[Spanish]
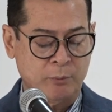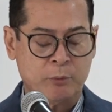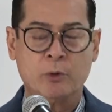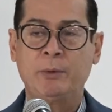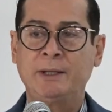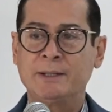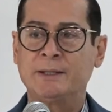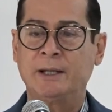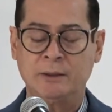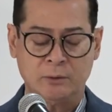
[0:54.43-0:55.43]
promete
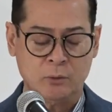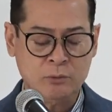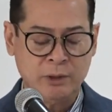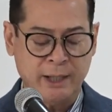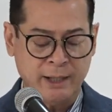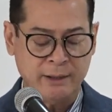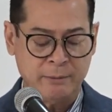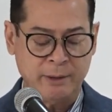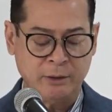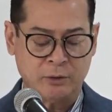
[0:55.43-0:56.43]
ser un gran
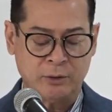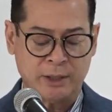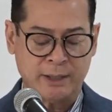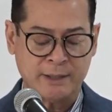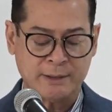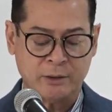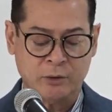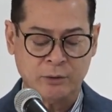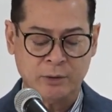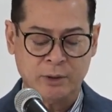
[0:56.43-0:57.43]
evento
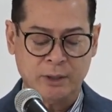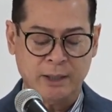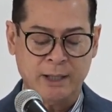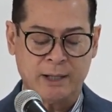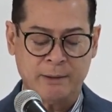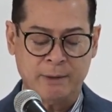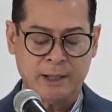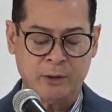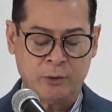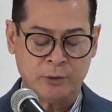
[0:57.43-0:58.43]
enriquecedor y
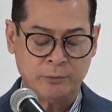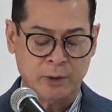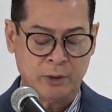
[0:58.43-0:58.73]
revelador.